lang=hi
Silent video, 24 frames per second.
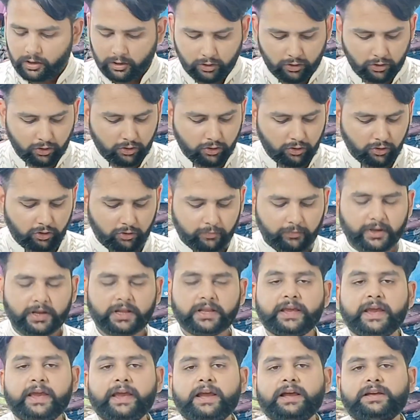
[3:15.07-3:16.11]
लोगों को
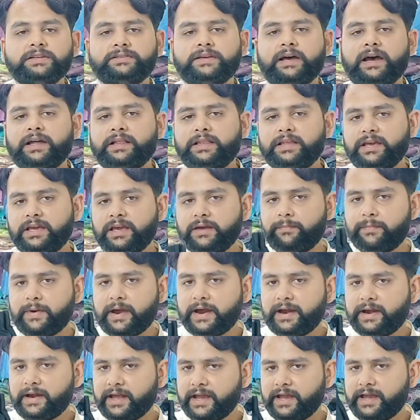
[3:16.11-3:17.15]
मिल जाएगा साथ ही ये
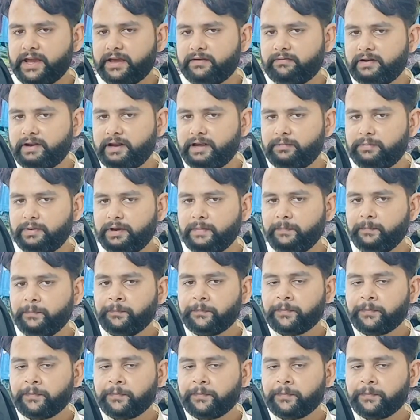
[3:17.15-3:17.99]
पैंट है ये वाली भी